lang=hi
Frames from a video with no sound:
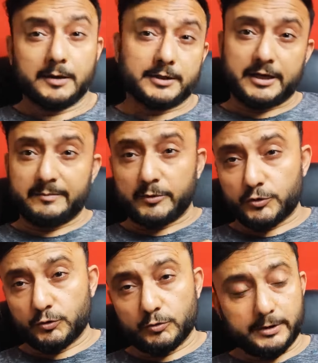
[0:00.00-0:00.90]
अच्छा कैमरा
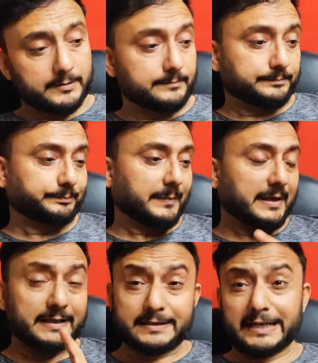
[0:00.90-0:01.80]
शुरू हो गया
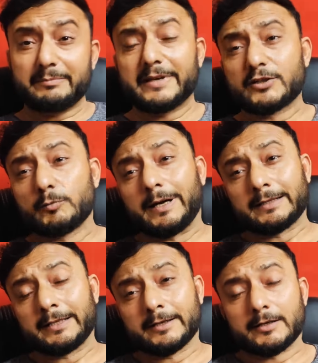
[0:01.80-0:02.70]
इस टाइम में एक जो
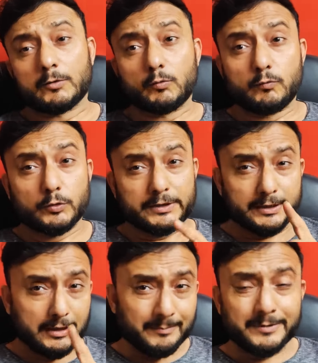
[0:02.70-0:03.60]
बात देख रहा हूँ वो
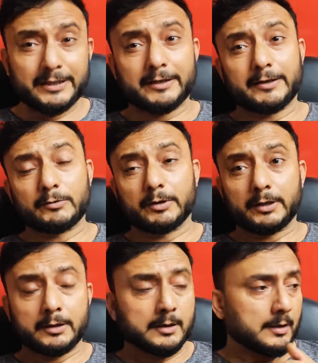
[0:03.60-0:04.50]
शायद आप भी देख रहे
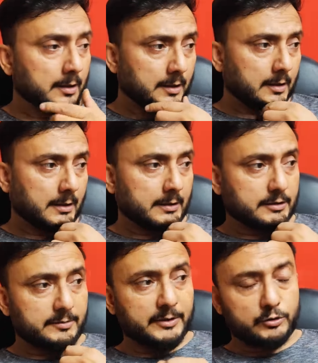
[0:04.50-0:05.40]
होंगे
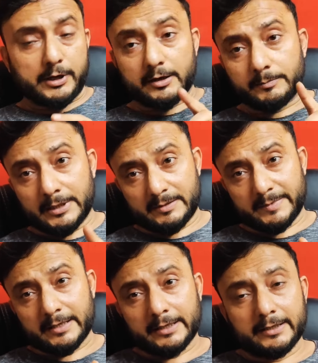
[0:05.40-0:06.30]
जिन बच्चों की
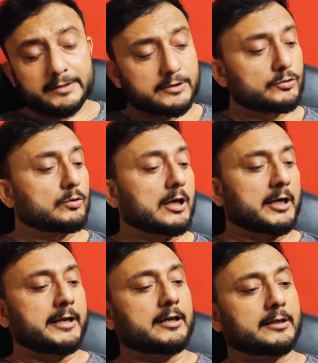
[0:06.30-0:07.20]
कंपार्टमेंट आई है जिसको
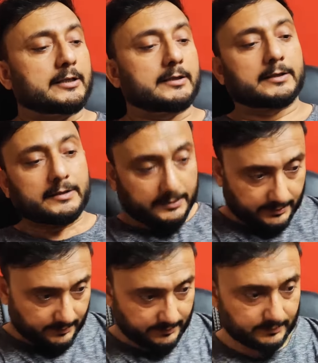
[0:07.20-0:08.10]
आर कहा जाता है
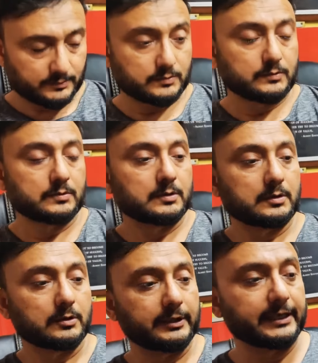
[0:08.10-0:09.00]

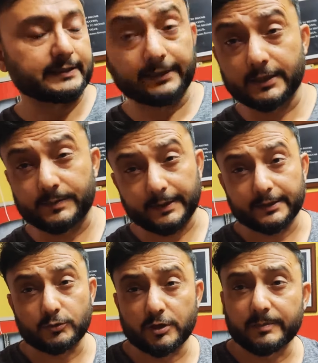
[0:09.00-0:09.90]
और ये एक सीरियस
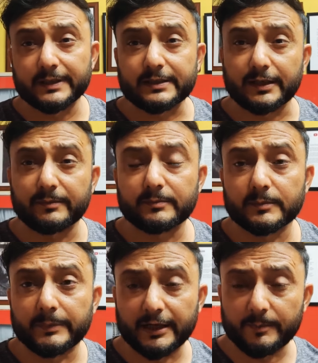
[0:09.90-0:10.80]
बात है क्योंकि मैं इस टाइम
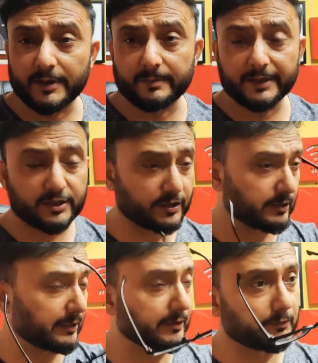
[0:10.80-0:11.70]
बेड़ा पार बैच
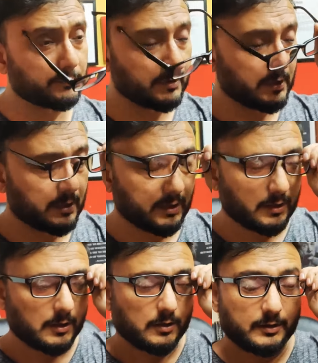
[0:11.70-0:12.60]
ले रहा हूँ
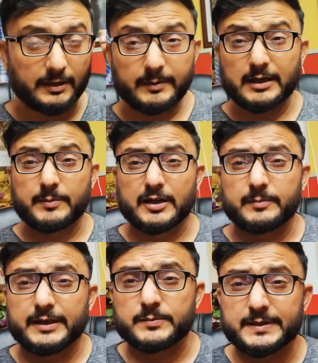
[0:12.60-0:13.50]
और ये बेड़ा
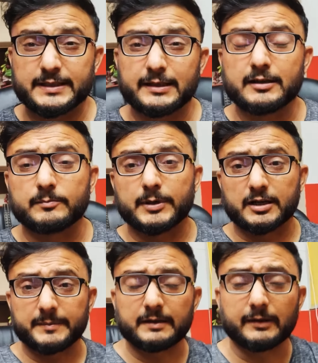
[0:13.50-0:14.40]
पार बैच बेसिकली
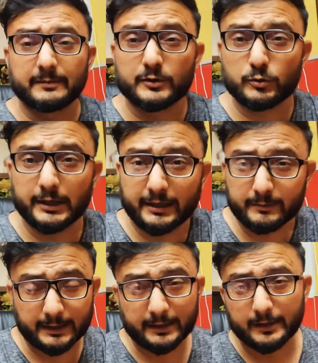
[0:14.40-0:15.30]
कंपार्टमेंट वाले बच्चों के लिए
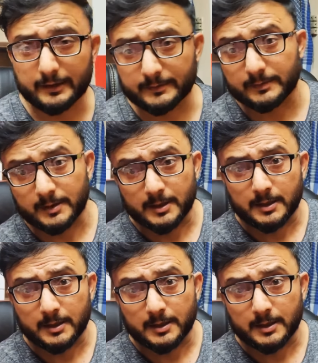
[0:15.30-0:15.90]
बनाया गया है